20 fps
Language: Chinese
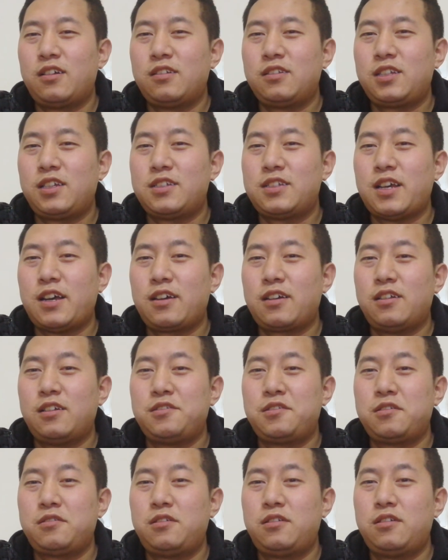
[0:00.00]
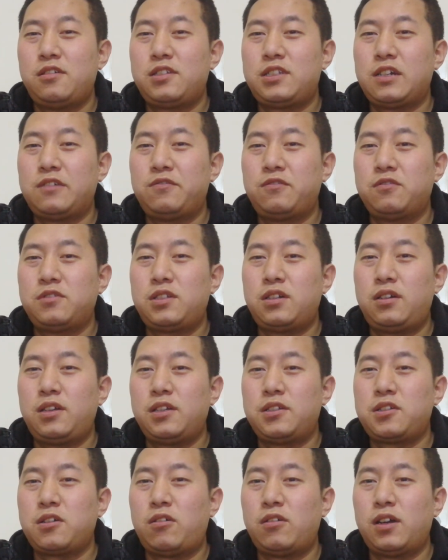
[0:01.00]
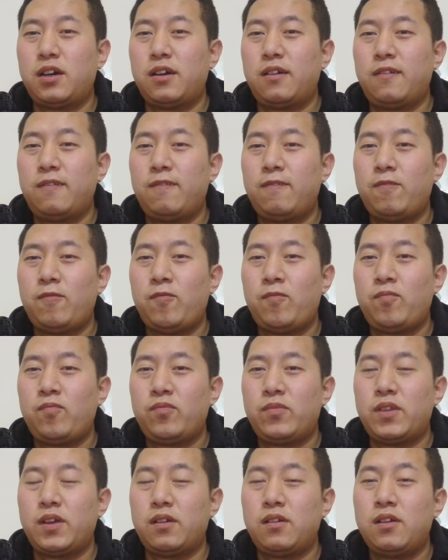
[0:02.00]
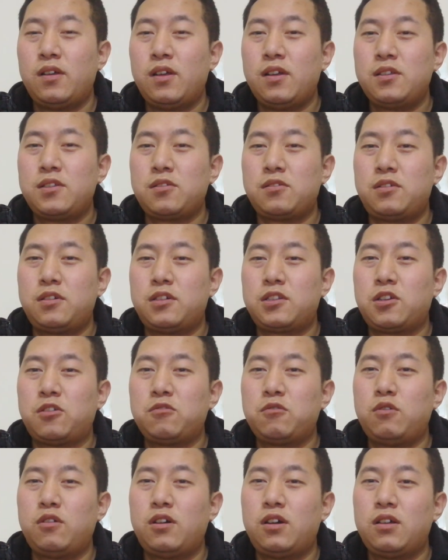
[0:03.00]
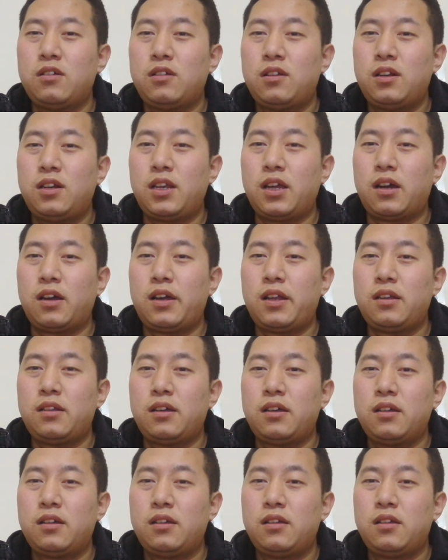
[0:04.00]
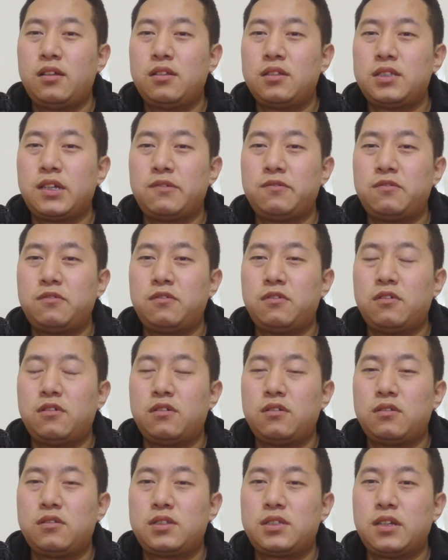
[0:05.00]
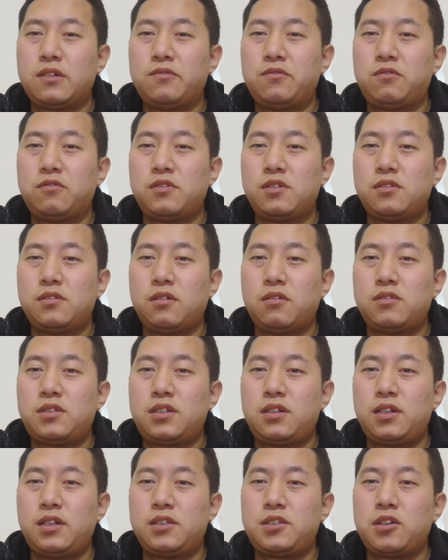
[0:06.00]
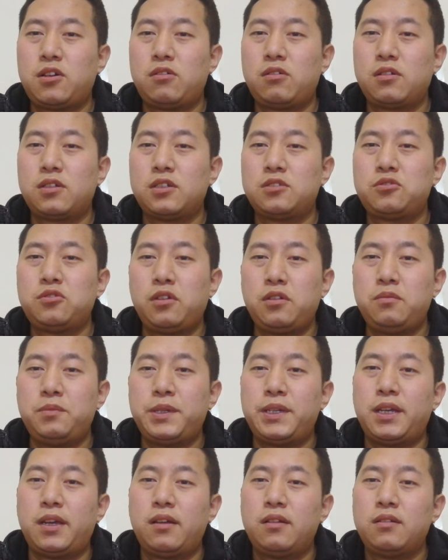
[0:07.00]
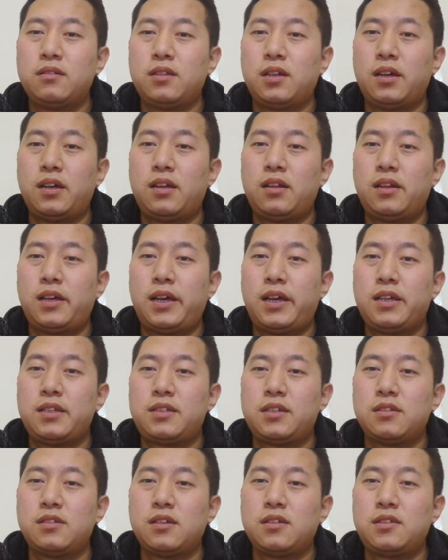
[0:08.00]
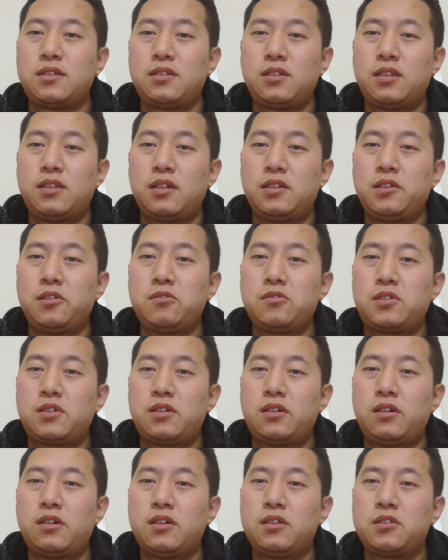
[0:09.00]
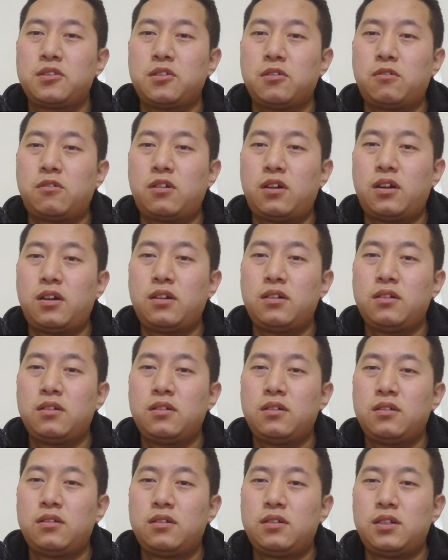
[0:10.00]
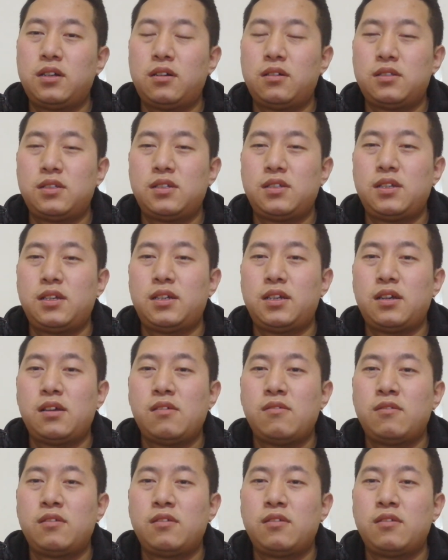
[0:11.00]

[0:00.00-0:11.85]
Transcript: 第三个呢，就是政府治理效能，啊，就是通过两岸的政府这种治理效能的对比来形成自己的优势，从而让这些